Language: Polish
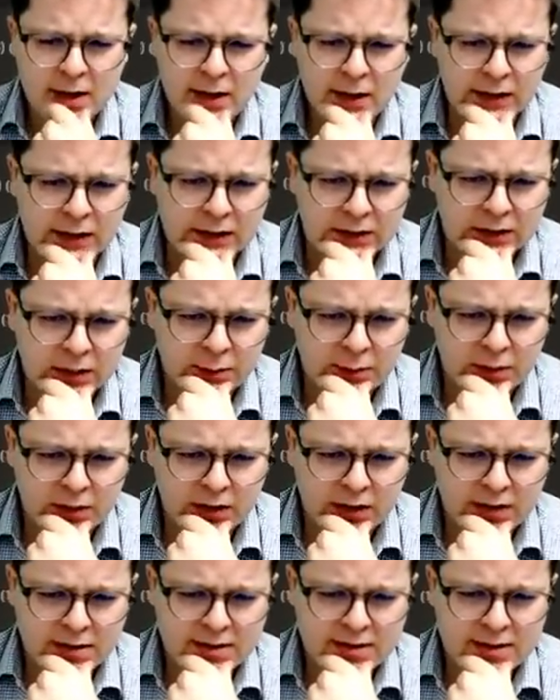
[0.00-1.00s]
E, ten
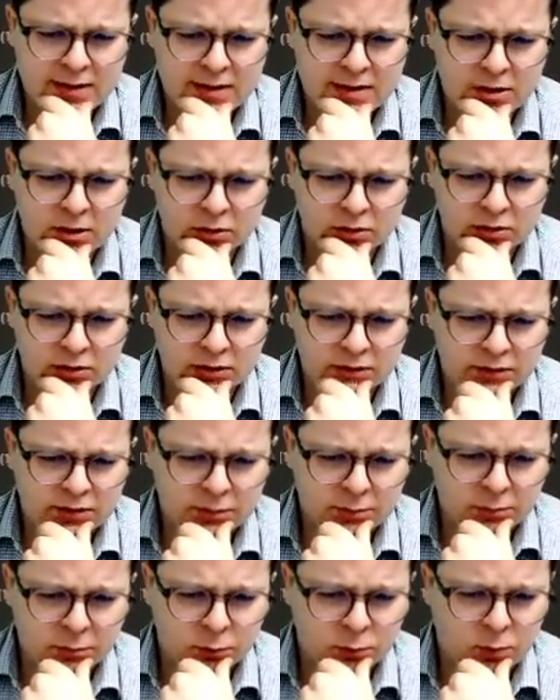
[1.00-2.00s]
pionek jest nieistotny w
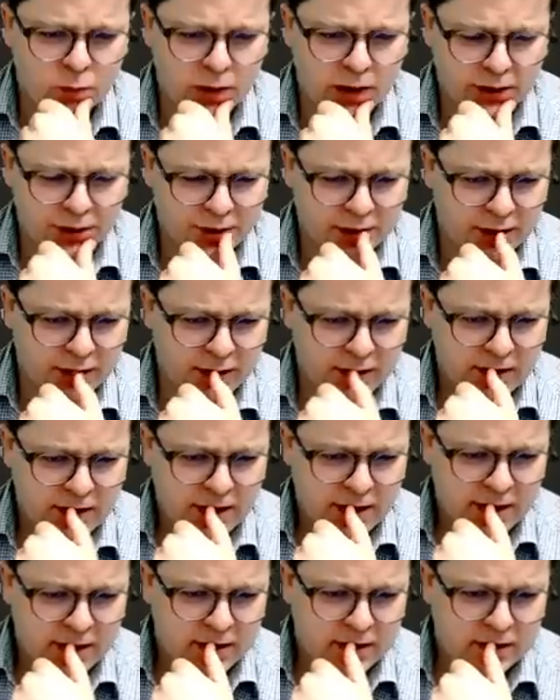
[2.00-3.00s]
tym układzie.
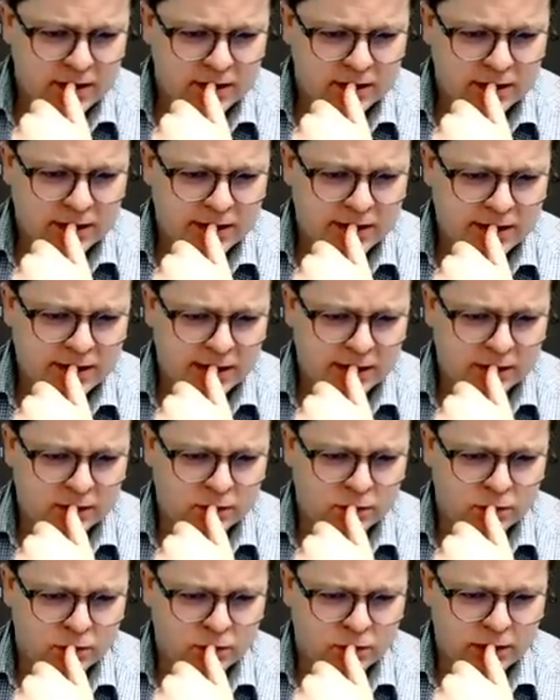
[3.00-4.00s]
E, teraz tak,
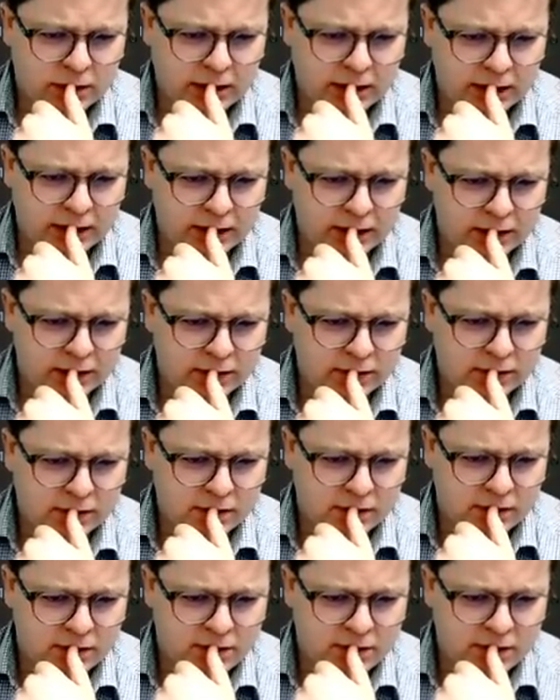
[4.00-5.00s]
tutaj
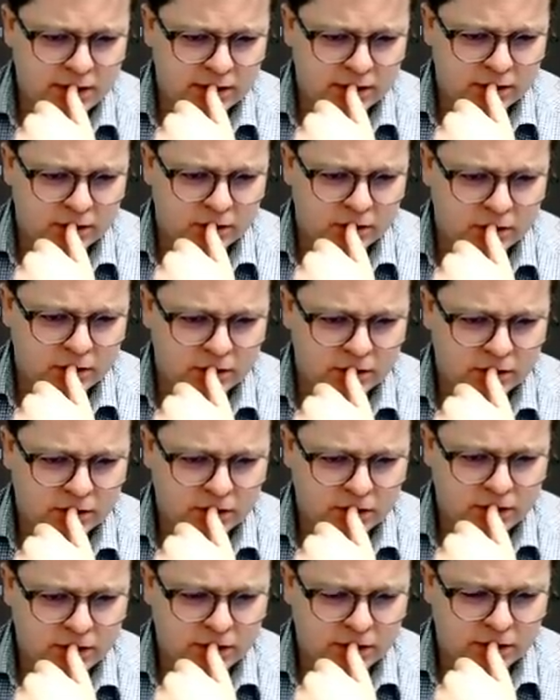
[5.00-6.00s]
skoczek, tu,
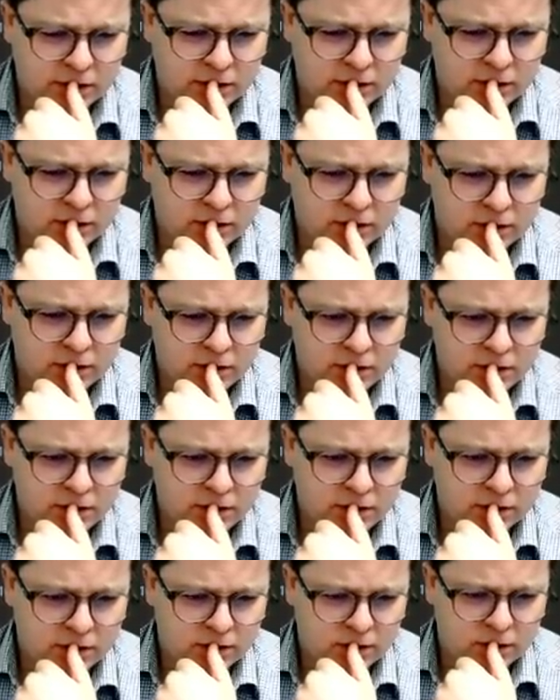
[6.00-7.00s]
skoczek, tu,
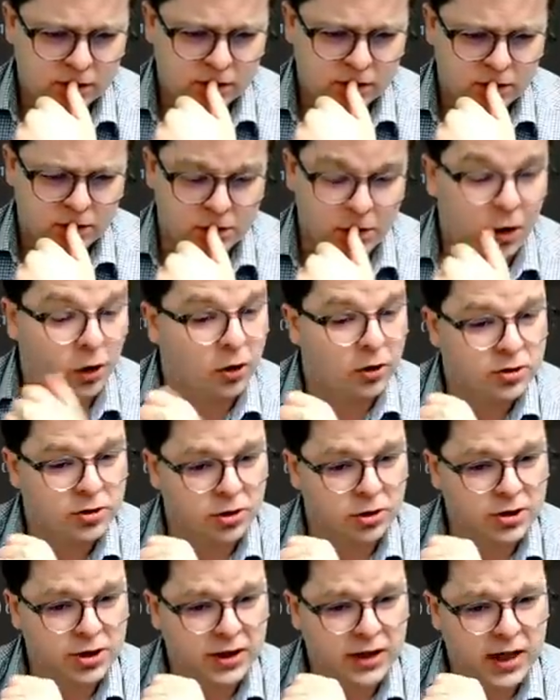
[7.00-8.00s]
skoczek, tu. O,
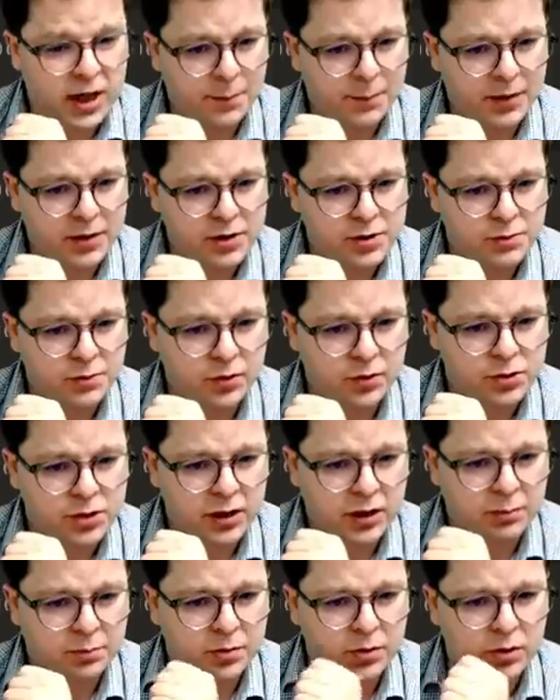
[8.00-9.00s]
skoczek H5
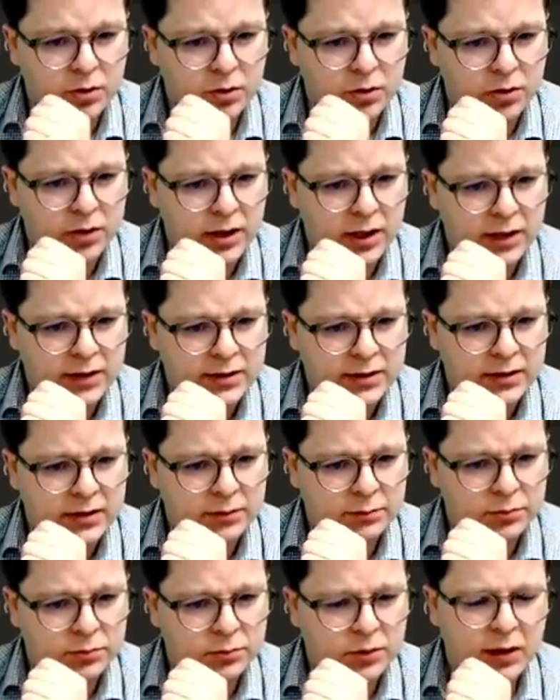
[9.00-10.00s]
może, bo jak
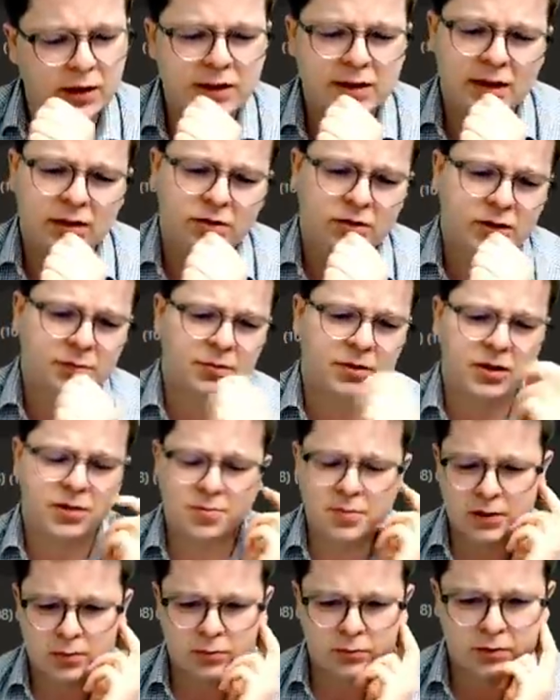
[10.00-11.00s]
zagram tu, ale nie, to tam
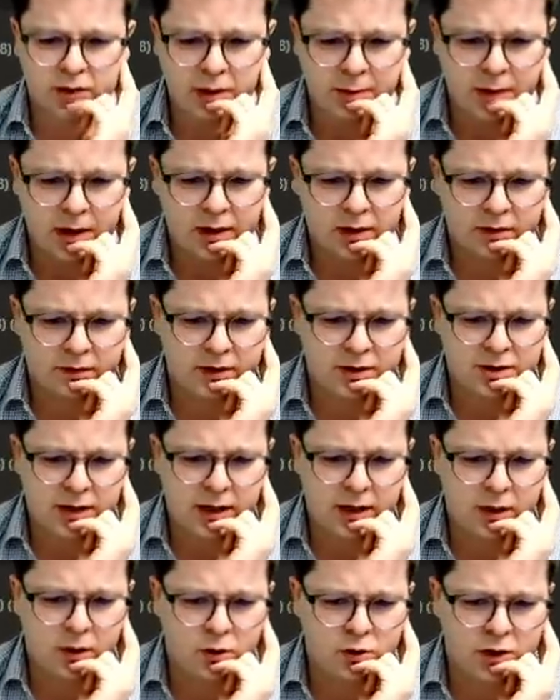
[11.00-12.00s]
też matów nie ma. Bierze
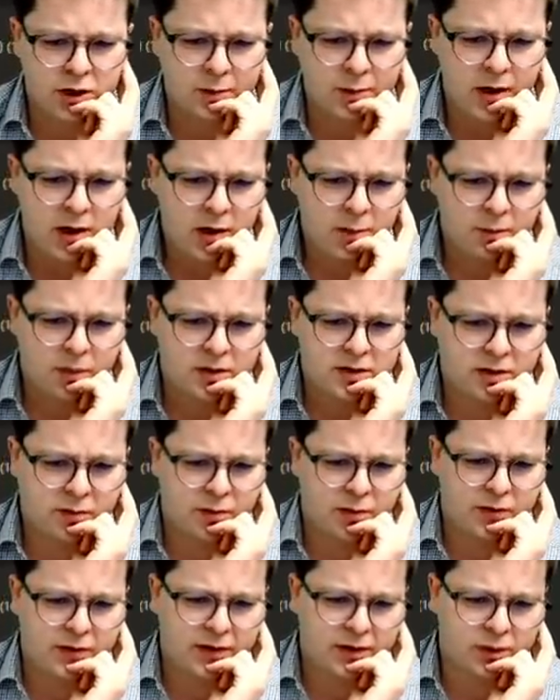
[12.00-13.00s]
E8, bo chcę
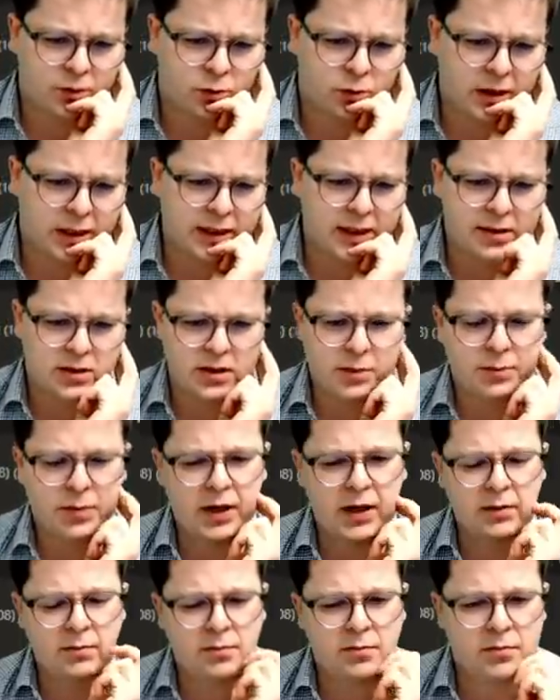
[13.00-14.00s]
wprowadzić tutaj jasny
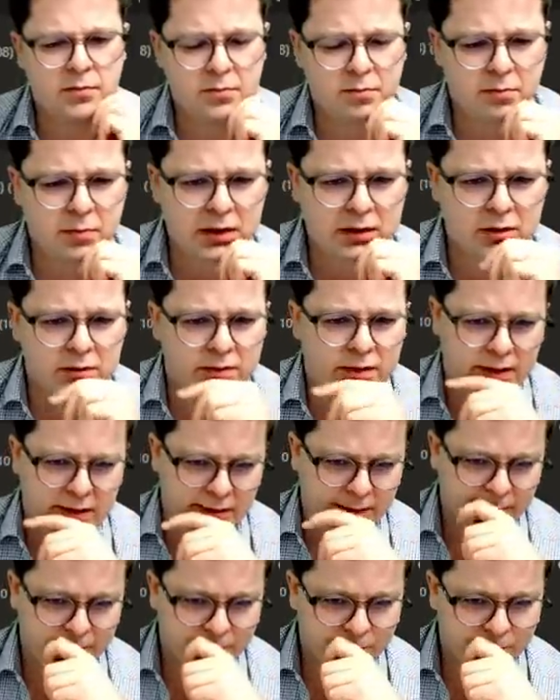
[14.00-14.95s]
plan matowania.